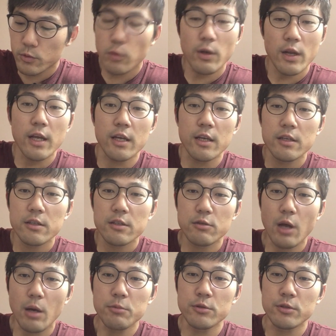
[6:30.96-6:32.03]
とね
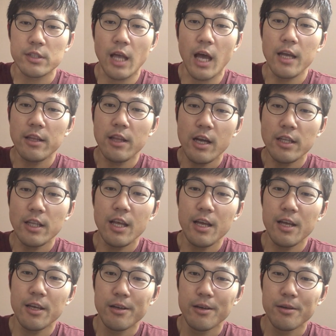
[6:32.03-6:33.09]
多分最大
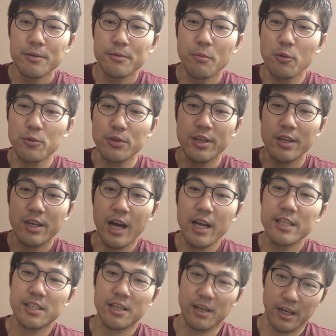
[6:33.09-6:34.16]
でもうにか
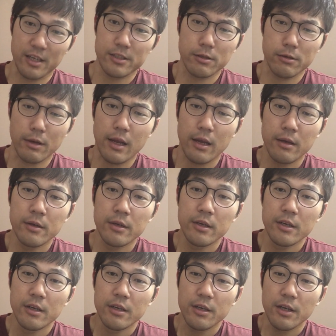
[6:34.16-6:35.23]
いしかないですよね。
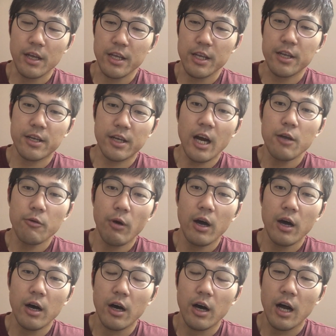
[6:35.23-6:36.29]
えいっかい
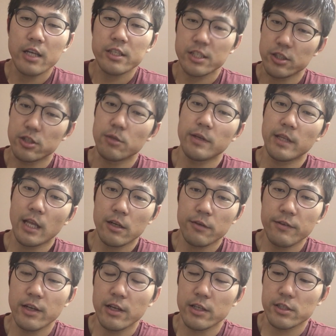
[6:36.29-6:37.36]
は阪神
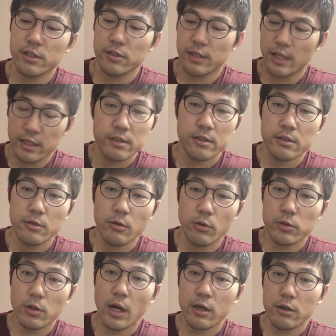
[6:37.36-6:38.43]
ジュベナイルフィリーズです。
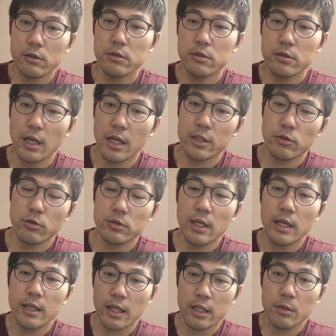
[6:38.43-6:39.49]
おそらく体調
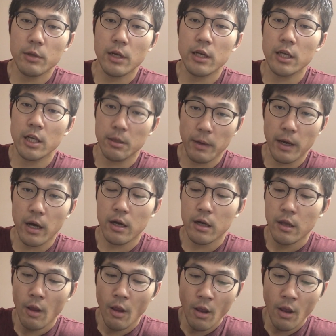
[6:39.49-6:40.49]
さえ何でもなければ